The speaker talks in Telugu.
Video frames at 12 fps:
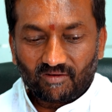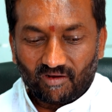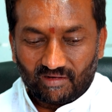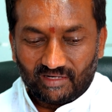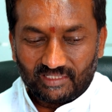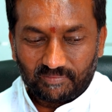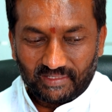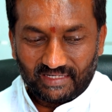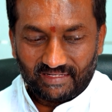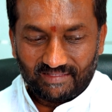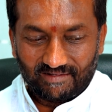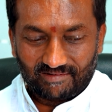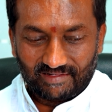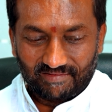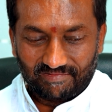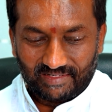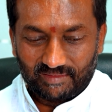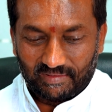కాంగ్రెస్ పార్టీ ఒక
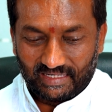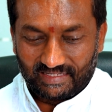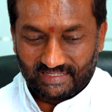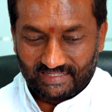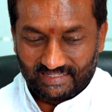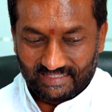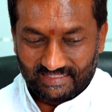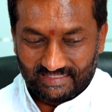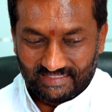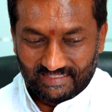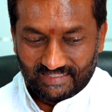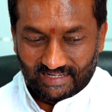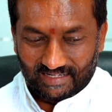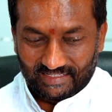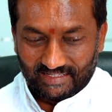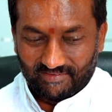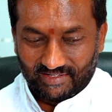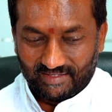డిఫరెంట్ పార్టీ అన్నది
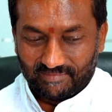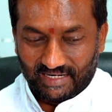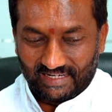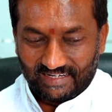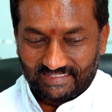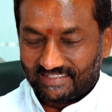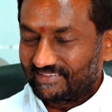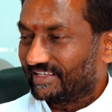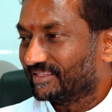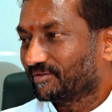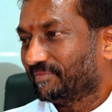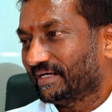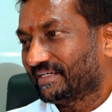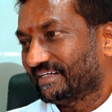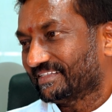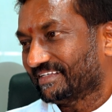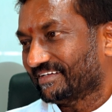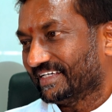అక్కడ ఎవరేం మాట్లాడతారు ఎందుకు
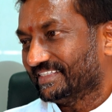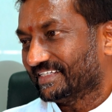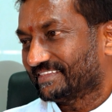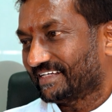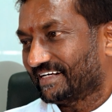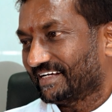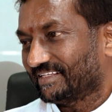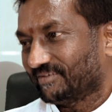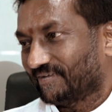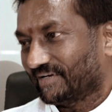మాట్లాడతారు ఏం చేస్తారండి